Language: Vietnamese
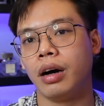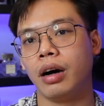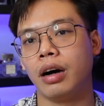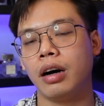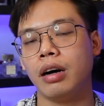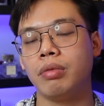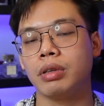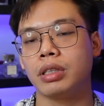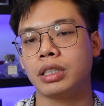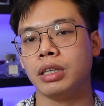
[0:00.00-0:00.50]

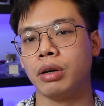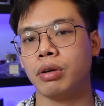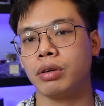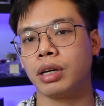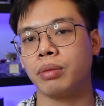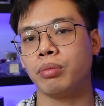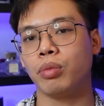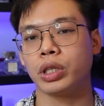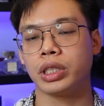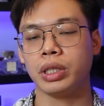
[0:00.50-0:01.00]
hơn một triệu
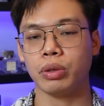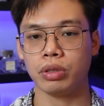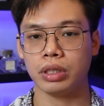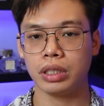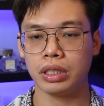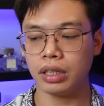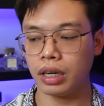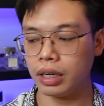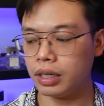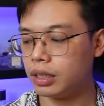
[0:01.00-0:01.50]
tầm một triệu
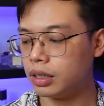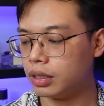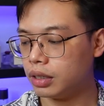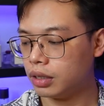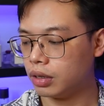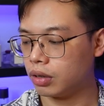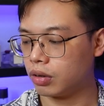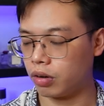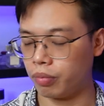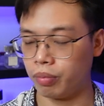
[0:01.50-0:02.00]
rưỡi
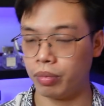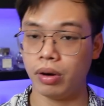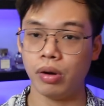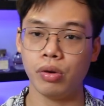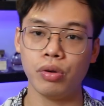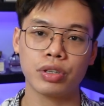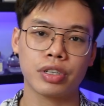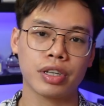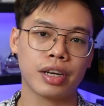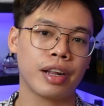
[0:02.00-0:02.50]
còn
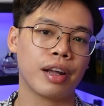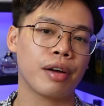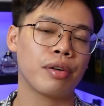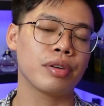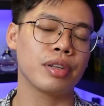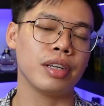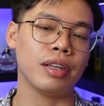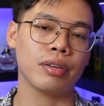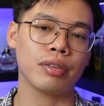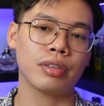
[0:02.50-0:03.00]
Blue Blue Chanel
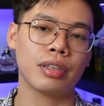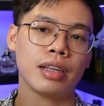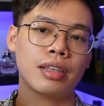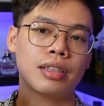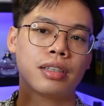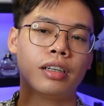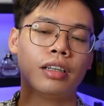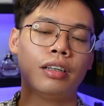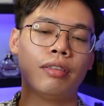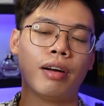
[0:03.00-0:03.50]
thì nó
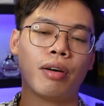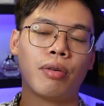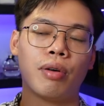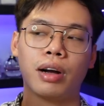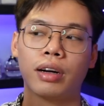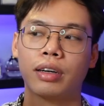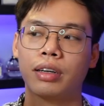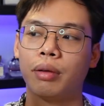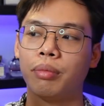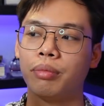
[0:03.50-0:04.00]
sẽ rơi vào
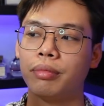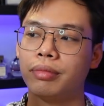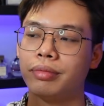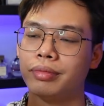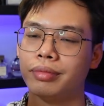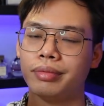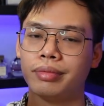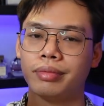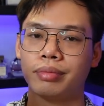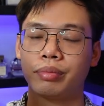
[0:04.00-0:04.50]
khoảng tầm
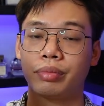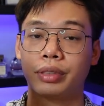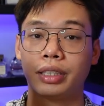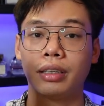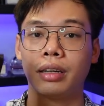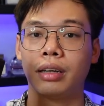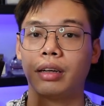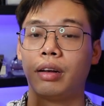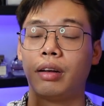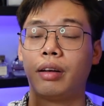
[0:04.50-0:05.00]

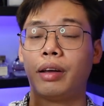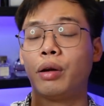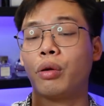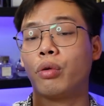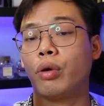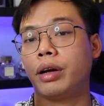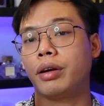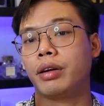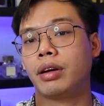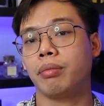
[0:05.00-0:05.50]
chắc là lanh
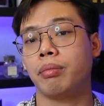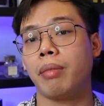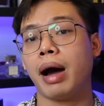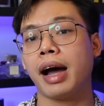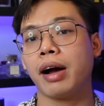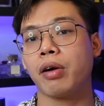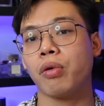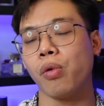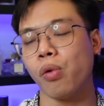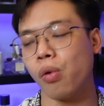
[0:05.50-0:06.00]
quanh tầm
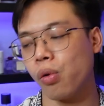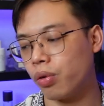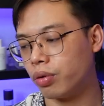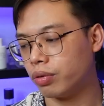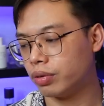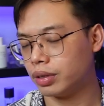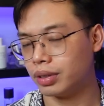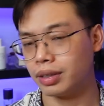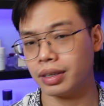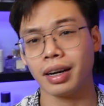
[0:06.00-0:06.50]
3 củ
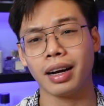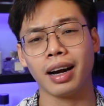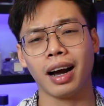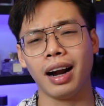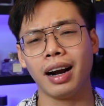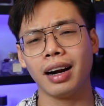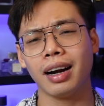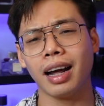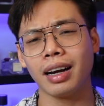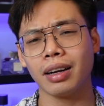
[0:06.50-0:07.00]

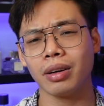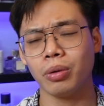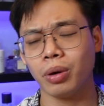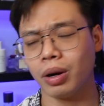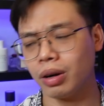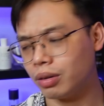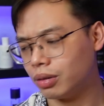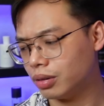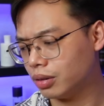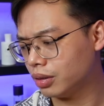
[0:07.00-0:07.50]
khá là đắt đúng
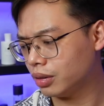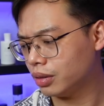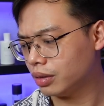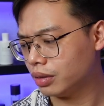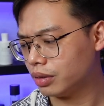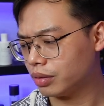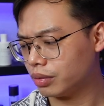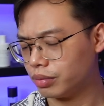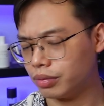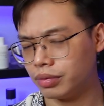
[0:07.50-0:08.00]
không
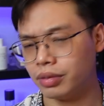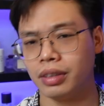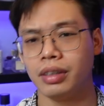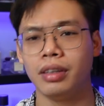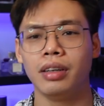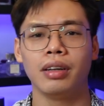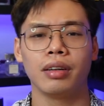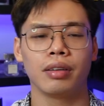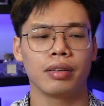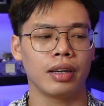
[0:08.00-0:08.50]

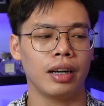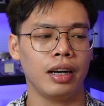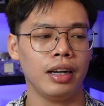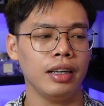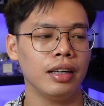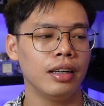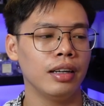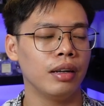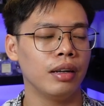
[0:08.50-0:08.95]
đấy